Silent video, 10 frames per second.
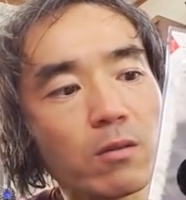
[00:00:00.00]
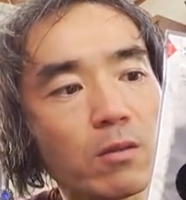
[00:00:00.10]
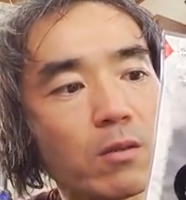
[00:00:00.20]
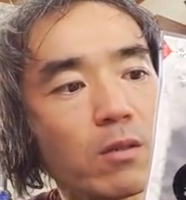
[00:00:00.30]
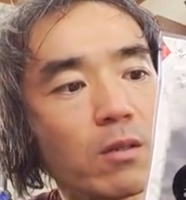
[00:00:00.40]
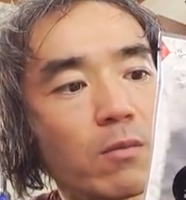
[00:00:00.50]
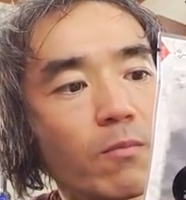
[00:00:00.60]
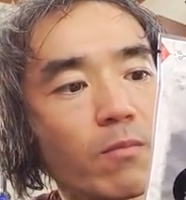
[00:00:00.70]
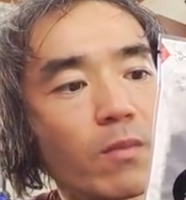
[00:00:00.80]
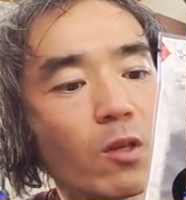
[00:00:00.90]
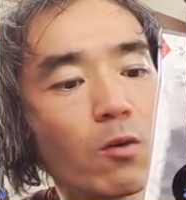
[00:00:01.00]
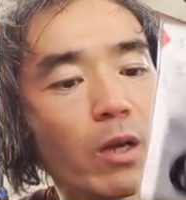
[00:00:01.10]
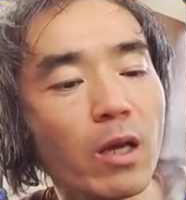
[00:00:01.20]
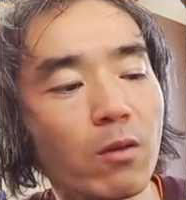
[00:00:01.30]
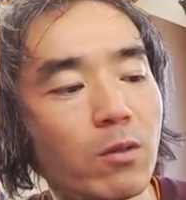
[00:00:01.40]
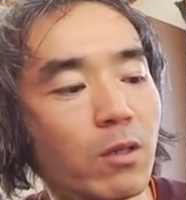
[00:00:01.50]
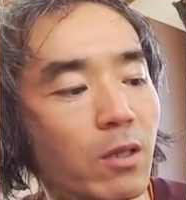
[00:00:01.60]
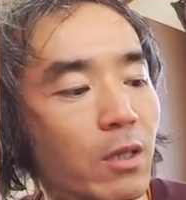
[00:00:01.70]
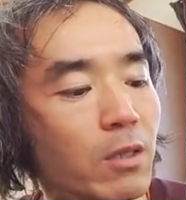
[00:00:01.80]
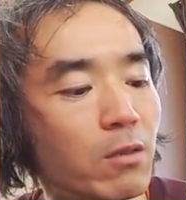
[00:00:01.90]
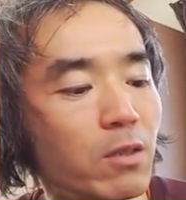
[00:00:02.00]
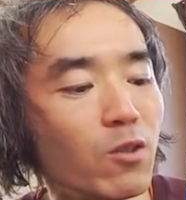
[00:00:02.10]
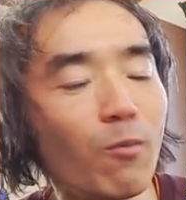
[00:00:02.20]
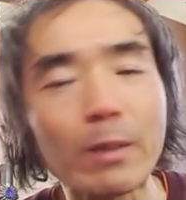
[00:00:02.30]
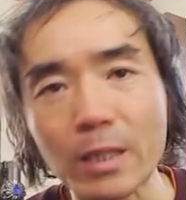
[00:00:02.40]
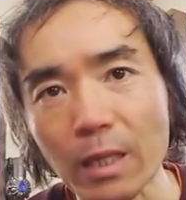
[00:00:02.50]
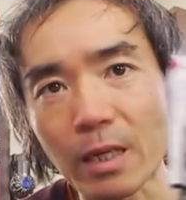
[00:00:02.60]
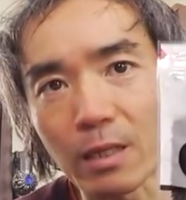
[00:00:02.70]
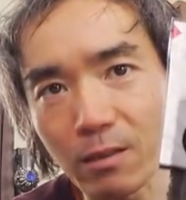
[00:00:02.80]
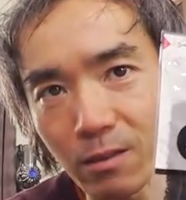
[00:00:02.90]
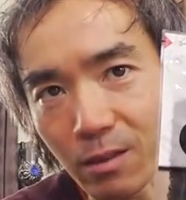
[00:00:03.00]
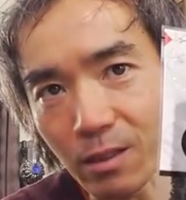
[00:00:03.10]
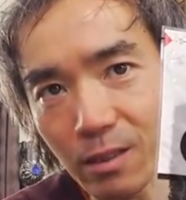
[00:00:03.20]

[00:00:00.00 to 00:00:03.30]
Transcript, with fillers: うん、これあのすりごまじゃないやつ